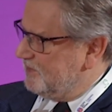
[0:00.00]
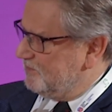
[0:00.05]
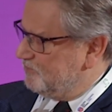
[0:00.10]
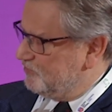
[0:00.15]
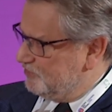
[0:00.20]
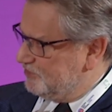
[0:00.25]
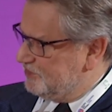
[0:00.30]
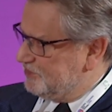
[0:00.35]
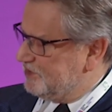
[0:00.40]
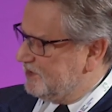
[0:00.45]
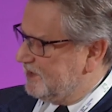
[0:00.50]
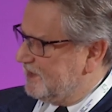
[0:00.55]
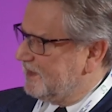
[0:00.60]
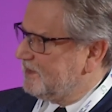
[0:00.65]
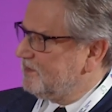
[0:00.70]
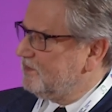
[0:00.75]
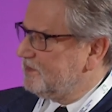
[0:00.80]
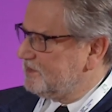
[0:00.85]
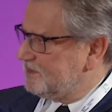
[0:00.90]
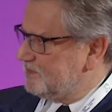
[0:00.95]
Budzi się
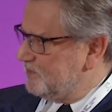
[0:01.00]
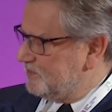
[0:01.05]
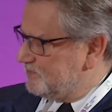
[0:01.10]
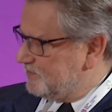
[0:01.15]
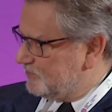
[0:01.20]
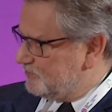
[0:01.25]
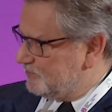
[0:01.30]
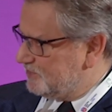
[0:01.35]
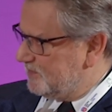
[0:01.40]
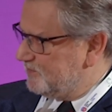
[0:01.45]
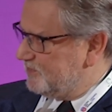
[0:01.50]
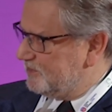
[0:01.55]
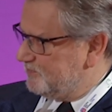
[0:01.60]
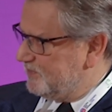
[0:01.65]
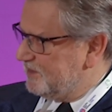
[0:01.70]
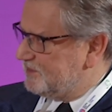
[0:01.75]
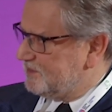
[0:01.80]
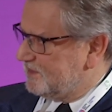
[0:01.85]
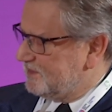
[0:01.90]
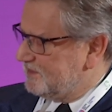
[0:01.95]
rano i chce mieć poczucie
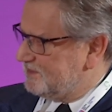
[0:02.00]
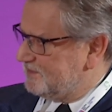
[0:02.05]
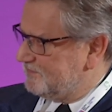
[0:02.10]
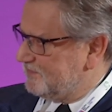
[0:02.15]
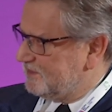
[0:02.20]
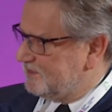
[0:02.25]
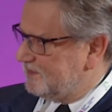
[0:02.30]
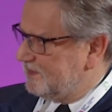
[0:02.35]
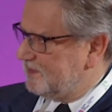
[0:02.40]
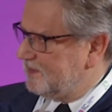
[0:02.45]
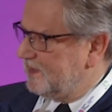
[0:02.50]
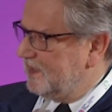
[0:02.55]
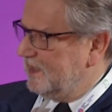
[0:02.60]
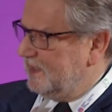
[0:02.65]
bezpieczeństwa, tak?